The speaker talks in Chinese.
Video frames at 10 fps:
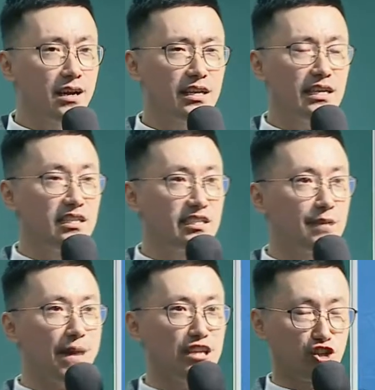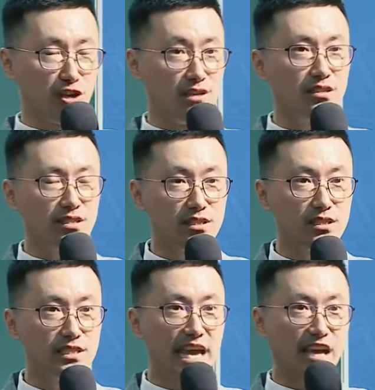已经被全世
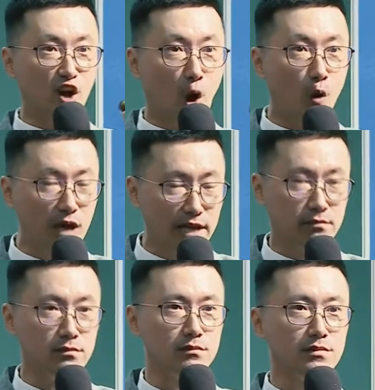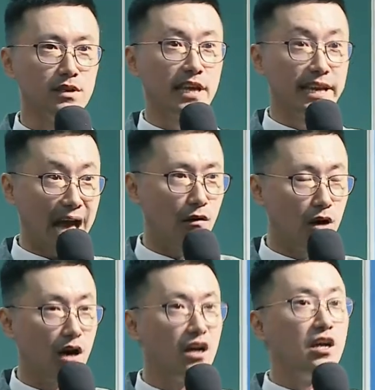界公认，听好
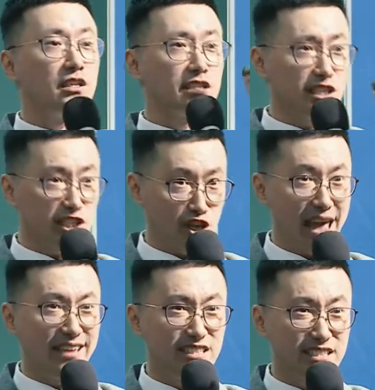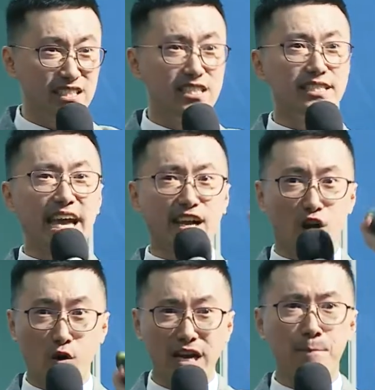哦，是全世界
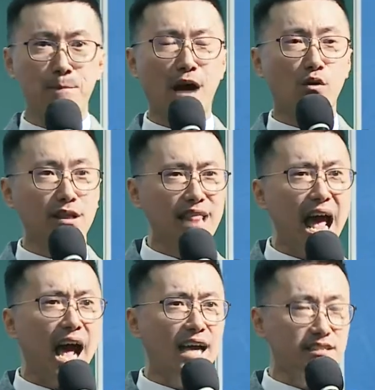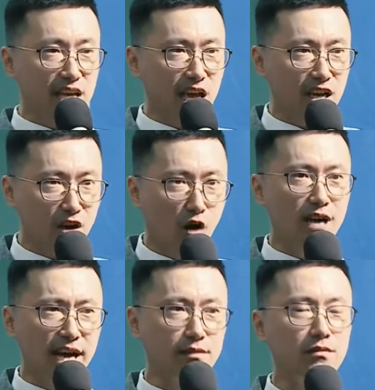公认，包括大学公
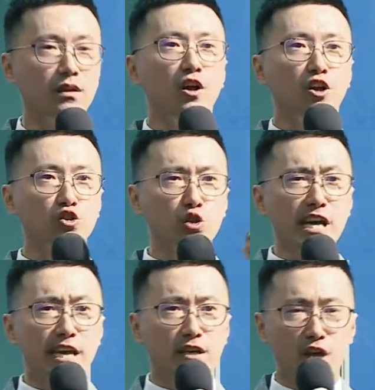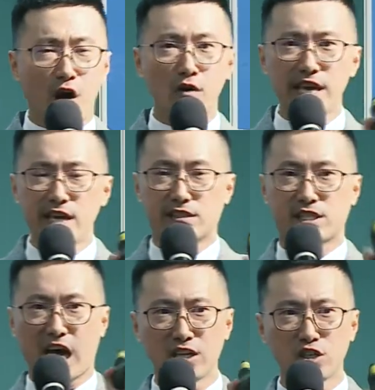认最容易
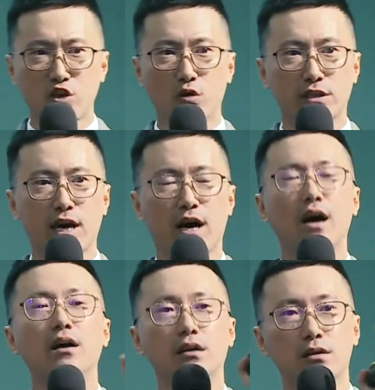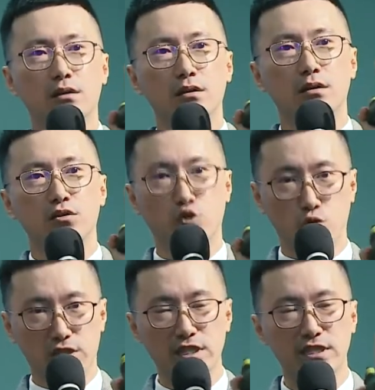成功的组
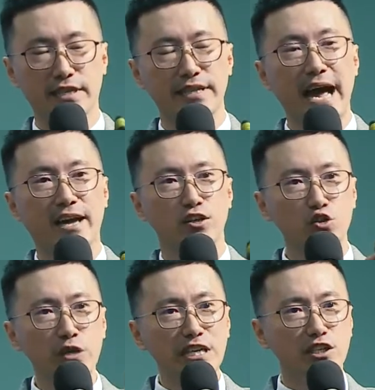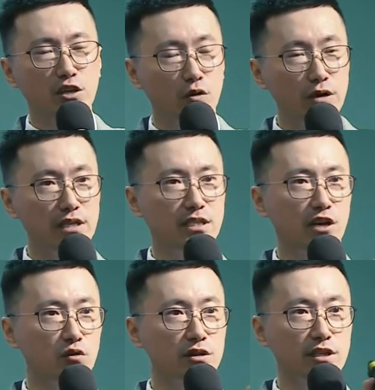织形态，最容易成
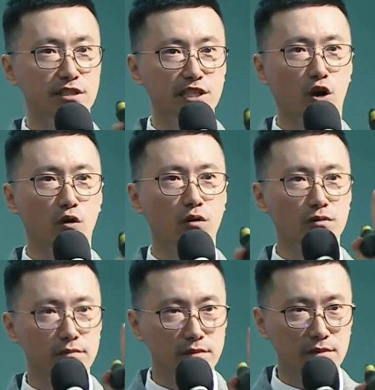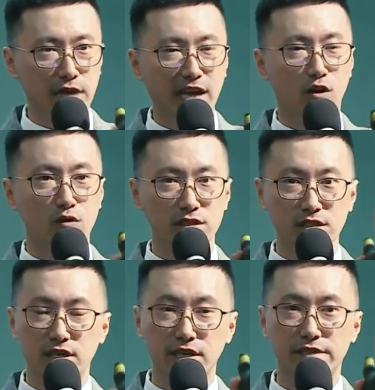功的系统。给公司一
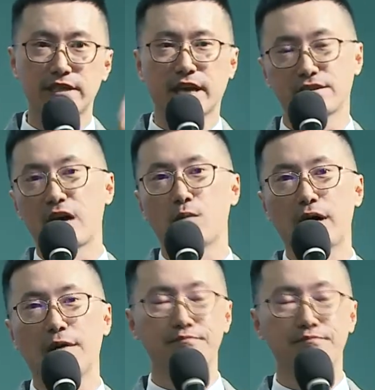个掌声好不好？